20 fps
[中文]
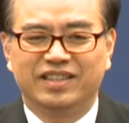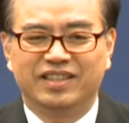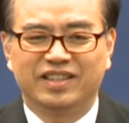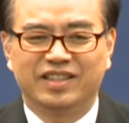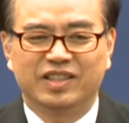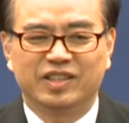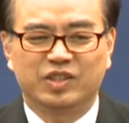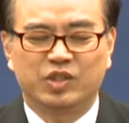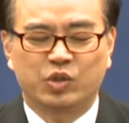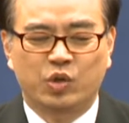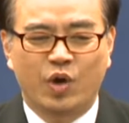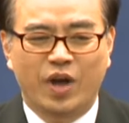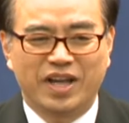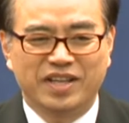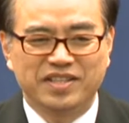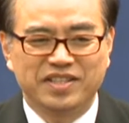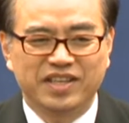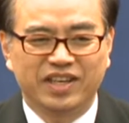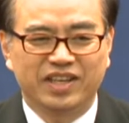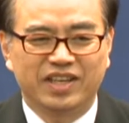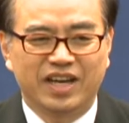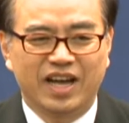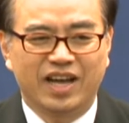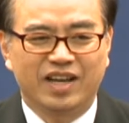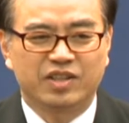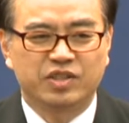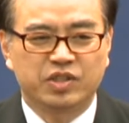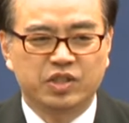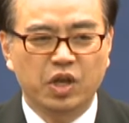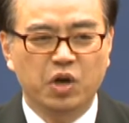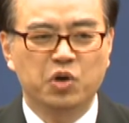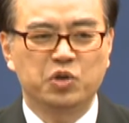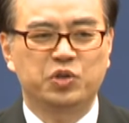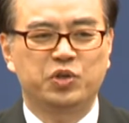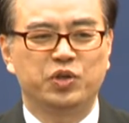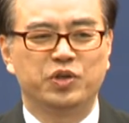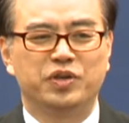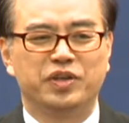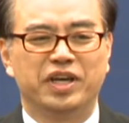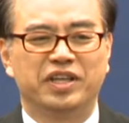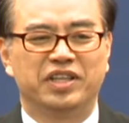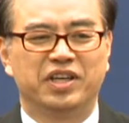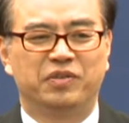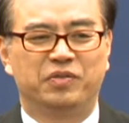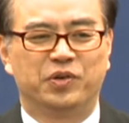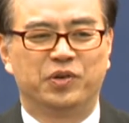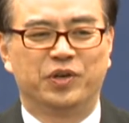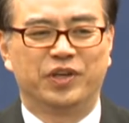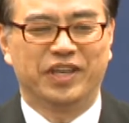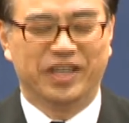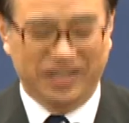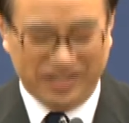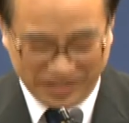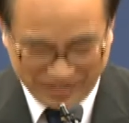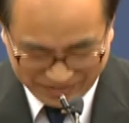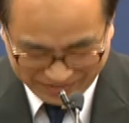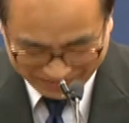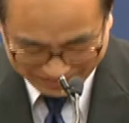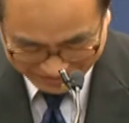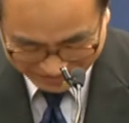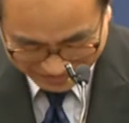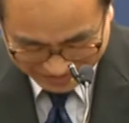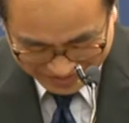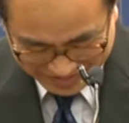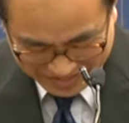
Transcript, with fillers: 呃，传这个受训练的福音，